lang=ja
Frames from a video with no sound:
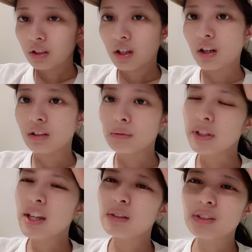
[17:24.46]
あーでも
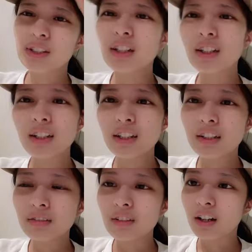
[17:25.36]
稽古参加で
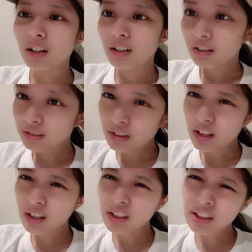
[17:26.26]
きんわう
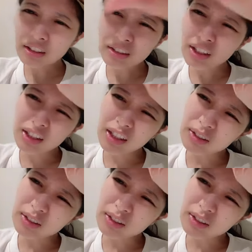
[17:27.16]
わできるかな